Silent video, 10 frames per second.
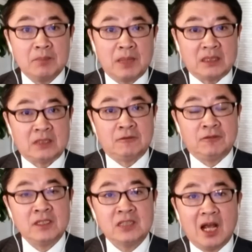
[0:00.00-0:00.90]
北京
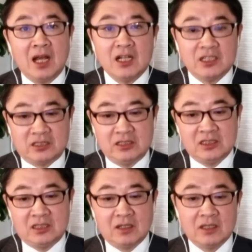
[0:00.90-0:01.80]
封杀实际
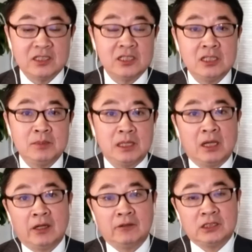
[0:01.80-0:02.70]
上是一笔
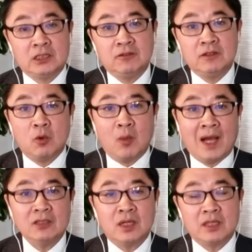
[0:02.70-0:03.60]
很十分划
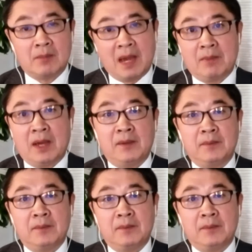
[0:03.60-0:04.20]
算的买卖。